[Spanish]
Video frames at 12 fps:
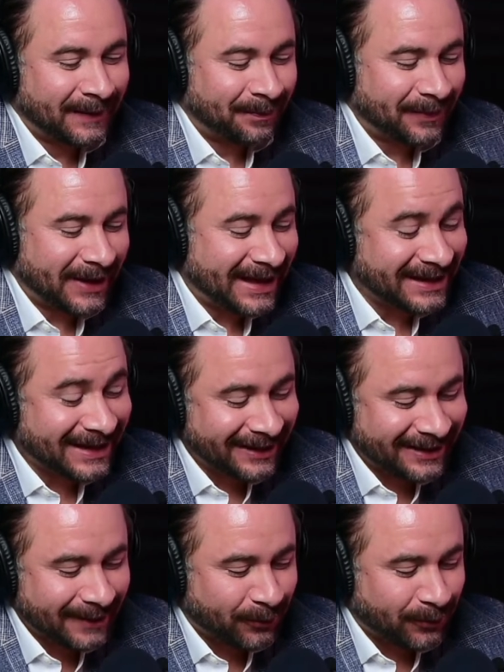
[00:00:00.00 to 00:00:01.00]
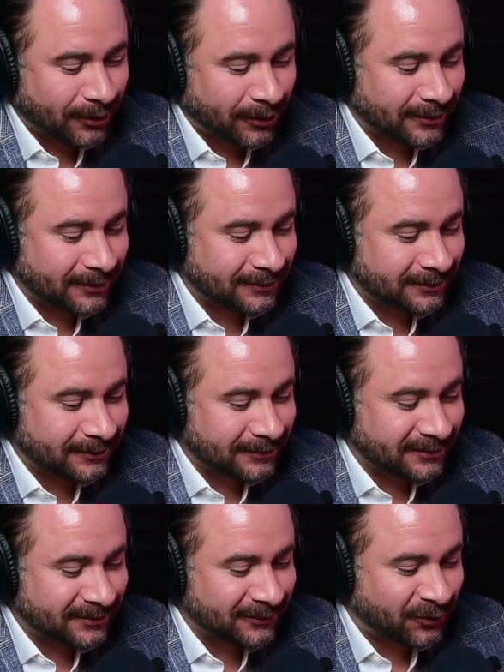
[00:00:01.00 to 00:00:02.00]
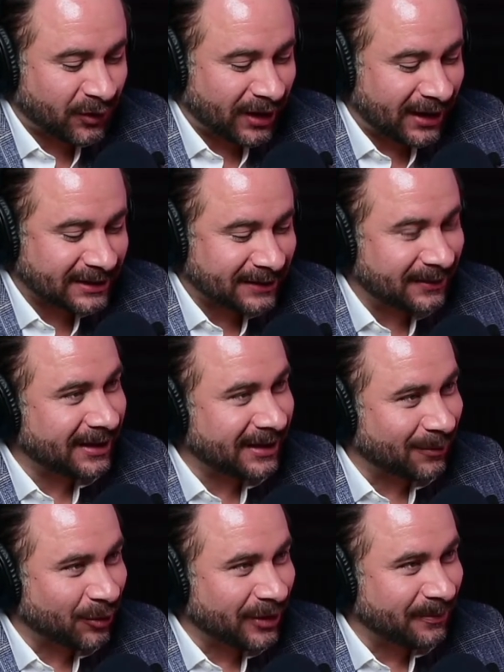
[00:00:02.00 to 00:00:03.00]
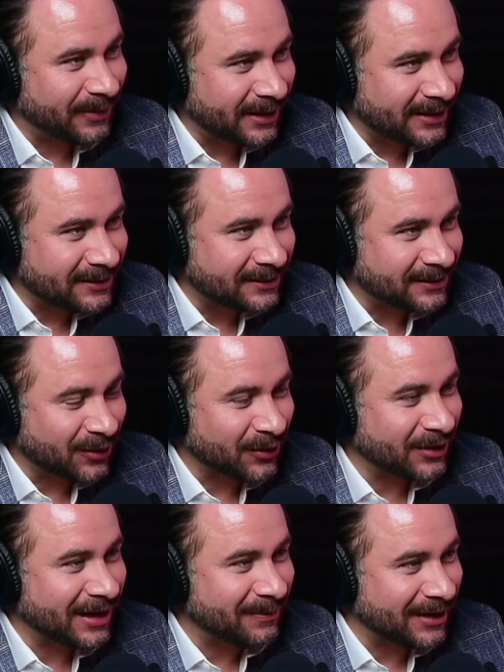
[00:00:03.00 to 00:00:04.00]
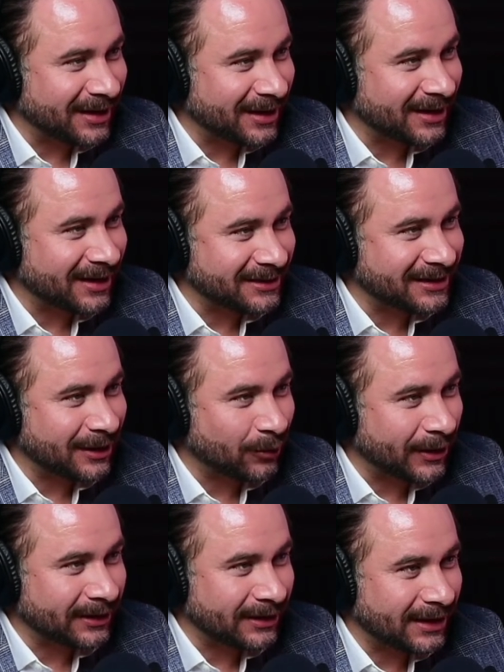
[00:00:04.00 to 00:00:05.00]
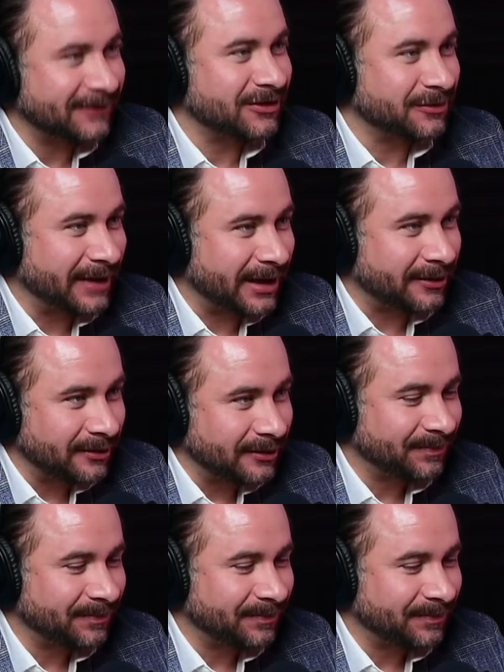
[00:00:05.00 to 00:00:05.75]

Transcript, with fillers: Y es que el tipo fue a la Semana de la Moda en París con una playera que decía White Lives Matter,